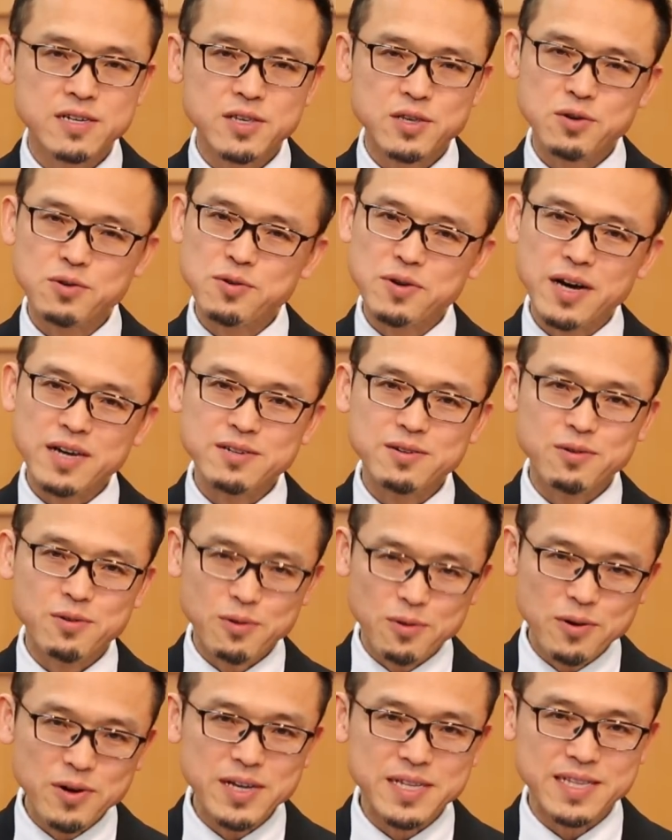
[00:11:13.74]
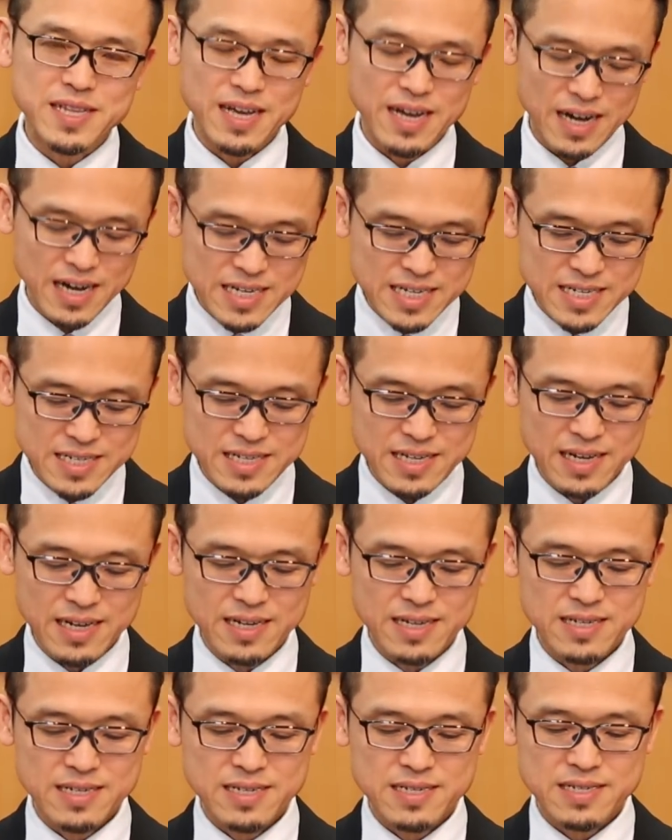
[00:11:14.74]
教会を超えて愛して
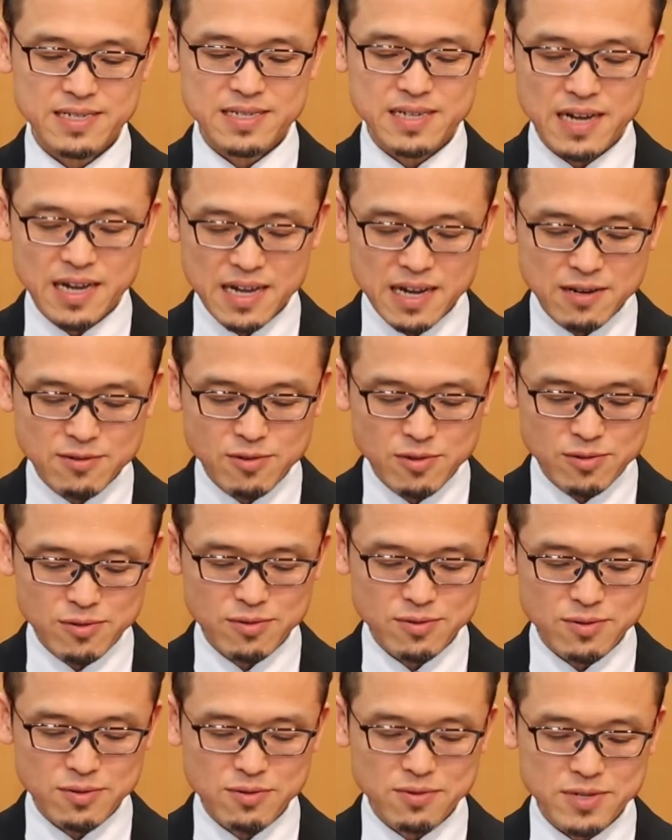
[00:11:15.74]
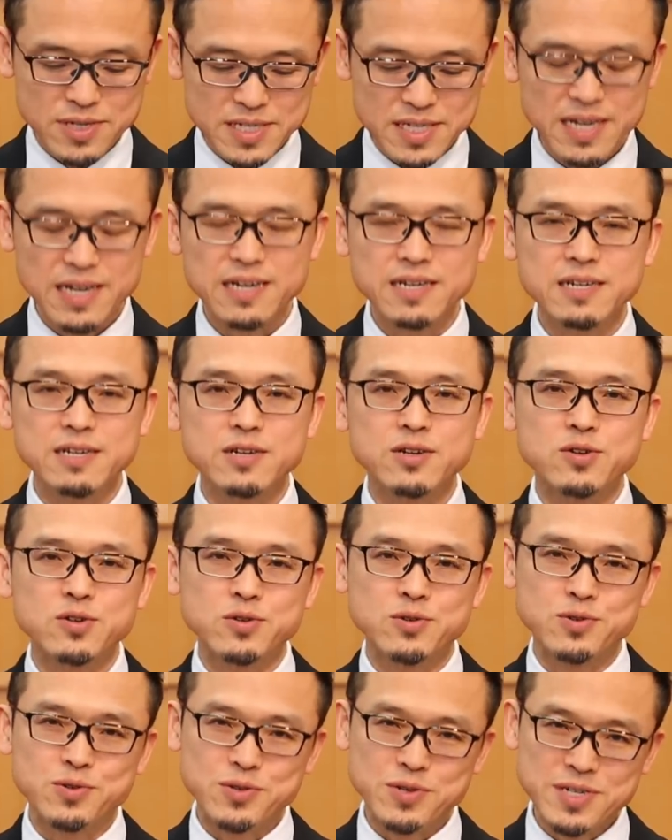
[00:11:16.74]
使い合うことを通して、
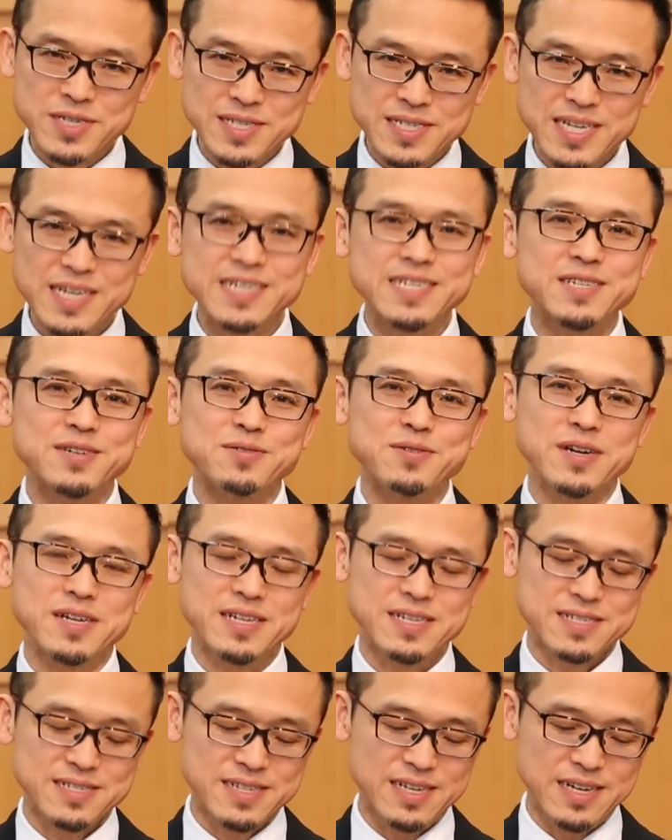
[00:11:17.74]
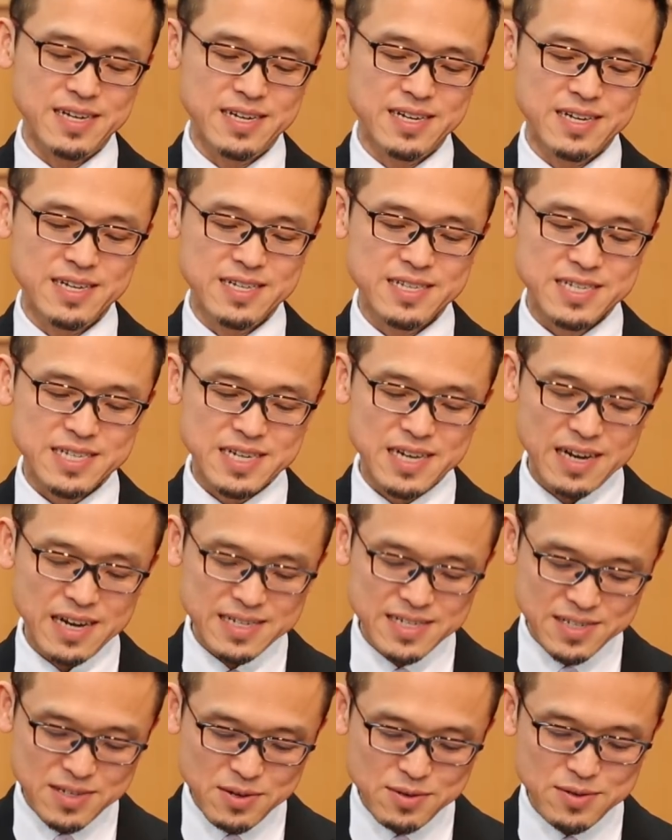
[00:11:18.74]
福音宣教がですね、力
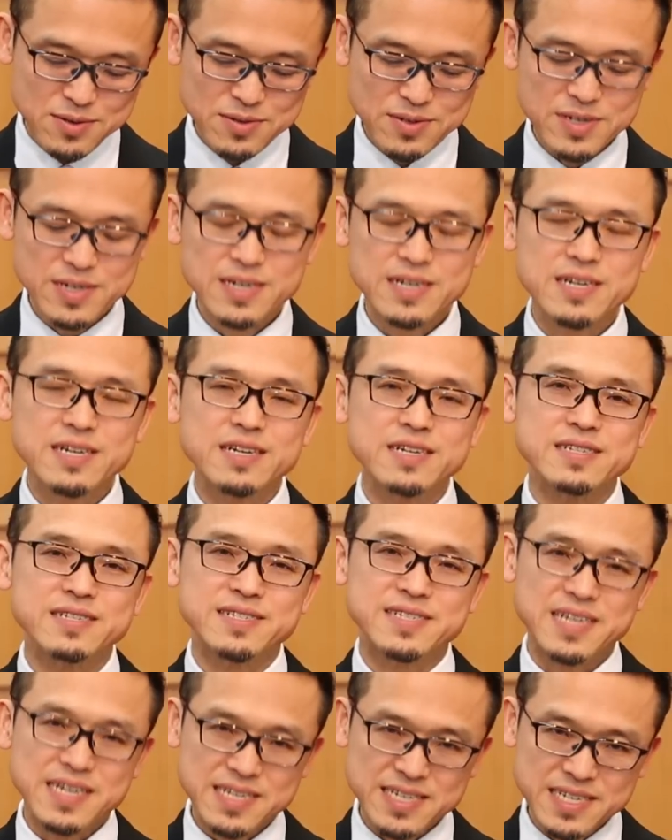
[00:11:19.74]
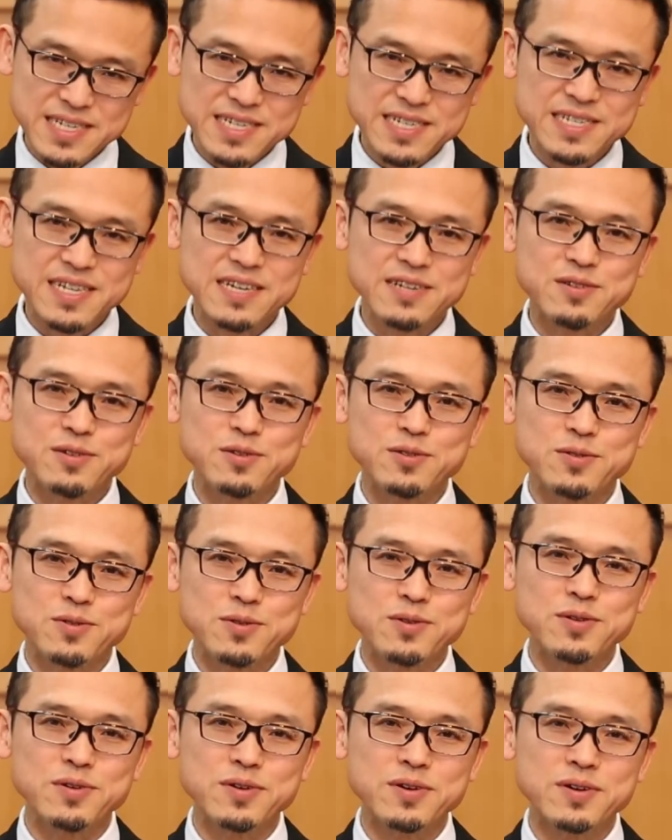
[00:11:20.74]
強く前進していくこと
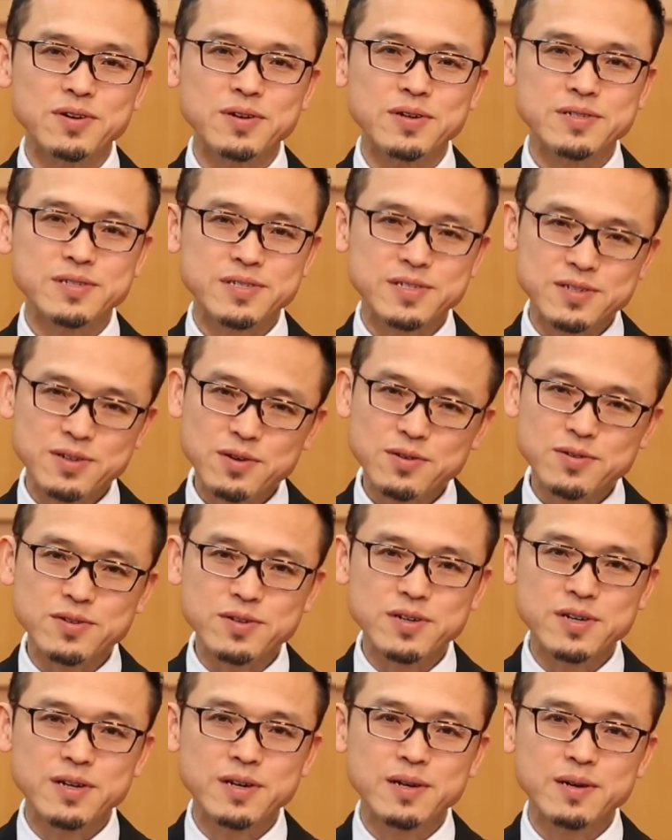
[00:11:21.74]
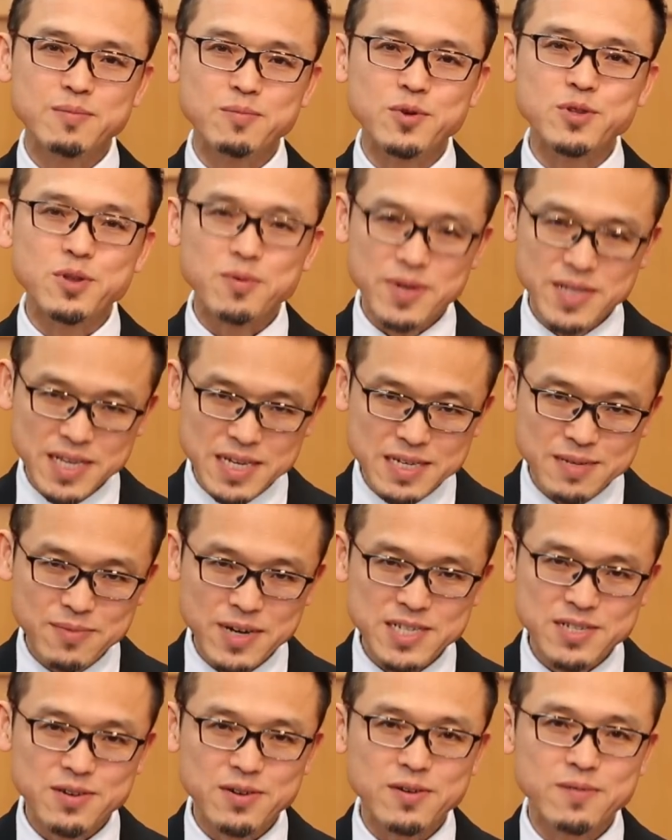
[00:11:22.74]
を強く求めていき
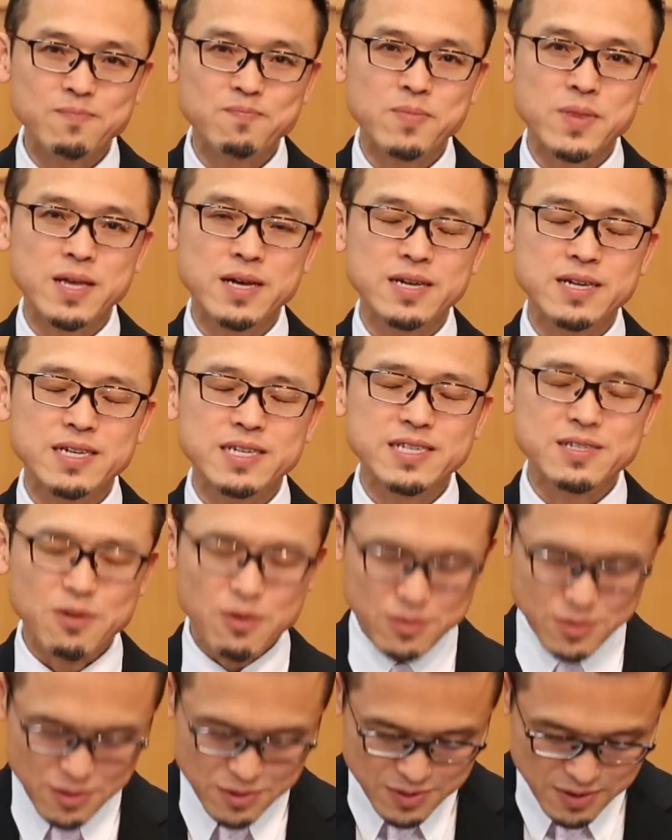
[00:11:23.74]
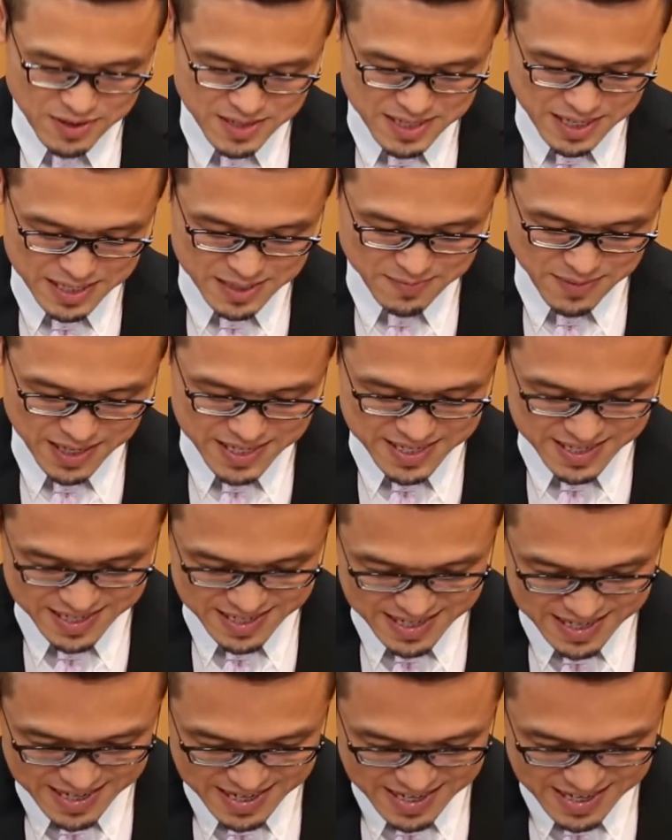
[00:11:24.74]
ましょう。一言お祈りいたします。